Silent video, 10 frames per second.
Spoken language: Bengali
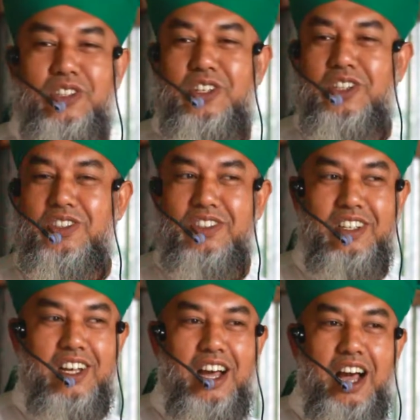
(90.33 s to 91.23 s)
হজরত
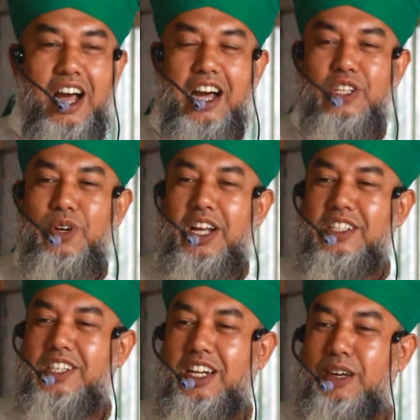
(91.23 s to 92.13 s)
আদম
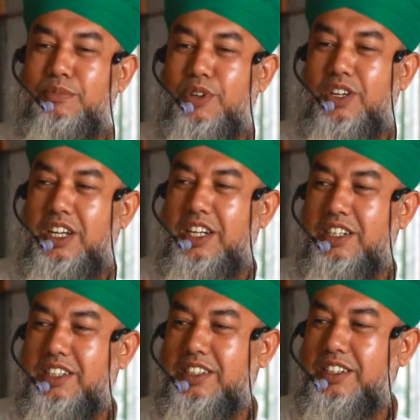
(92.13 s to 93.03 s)
আলাইসাল্লাম বললেন
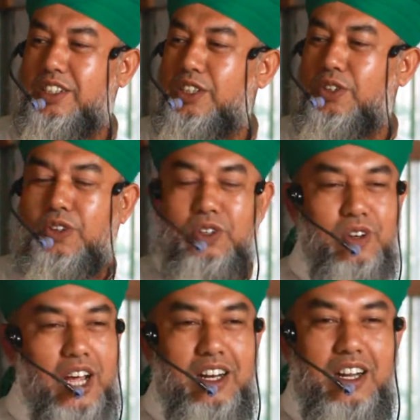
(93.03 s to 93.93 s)

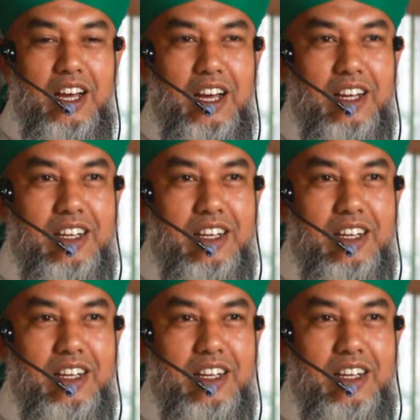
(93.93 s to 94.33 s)
ওগো আল্লাহ